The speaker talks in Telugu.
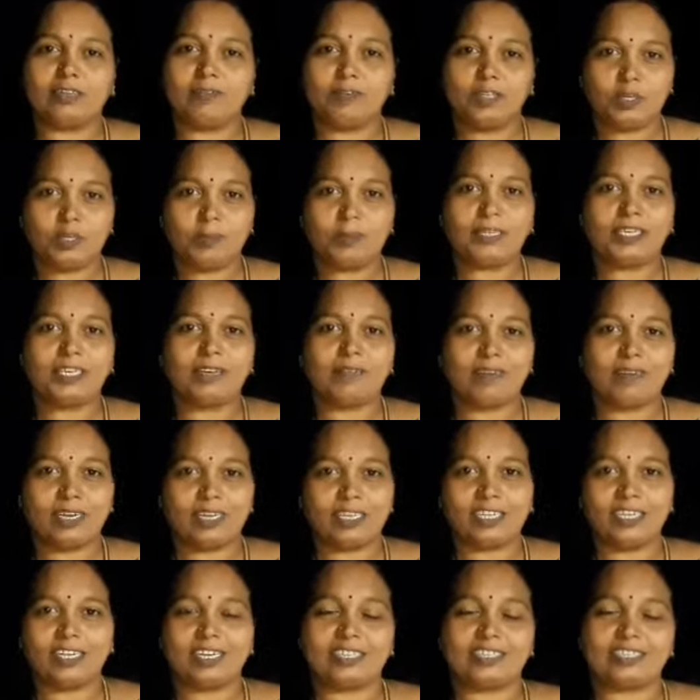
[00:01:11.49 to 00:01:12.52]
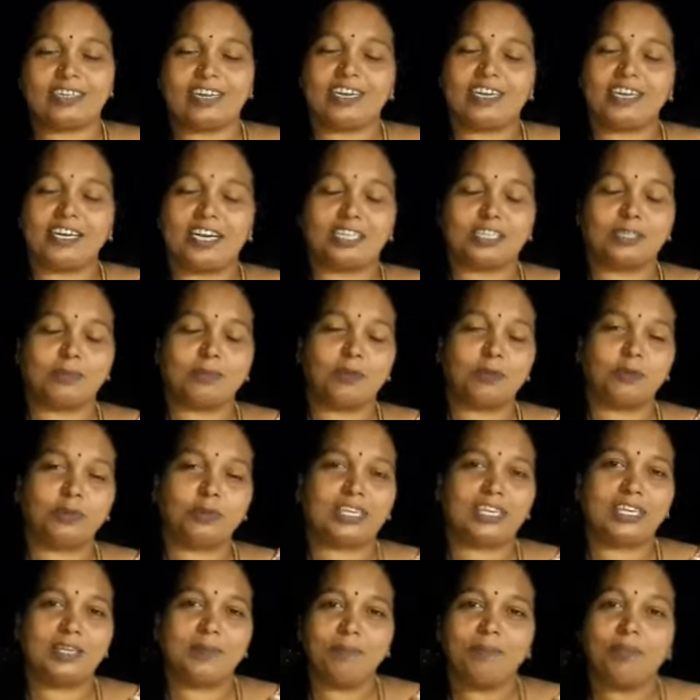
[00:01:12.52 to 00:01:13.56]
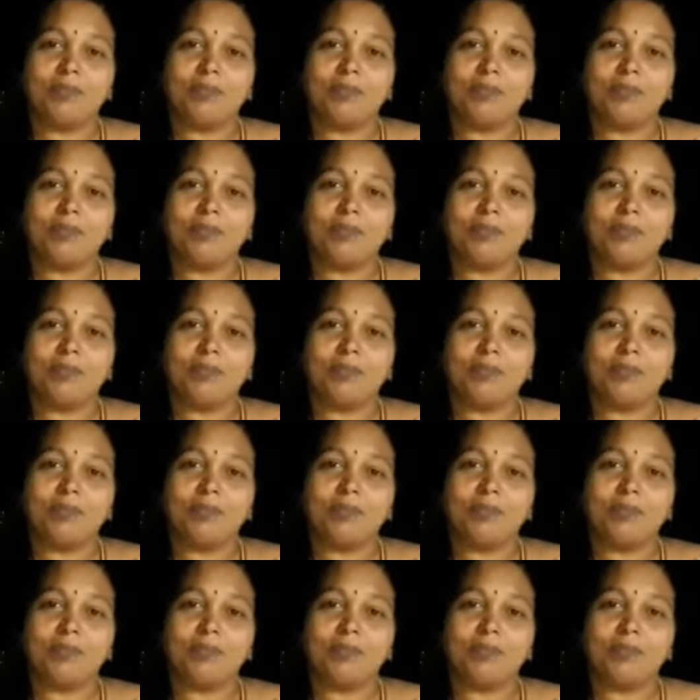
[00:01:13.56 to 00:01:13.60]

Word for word: వీడియో పెట్టే వాళ్ళకి కష్టాలన్నీ అర్థమవుతాయి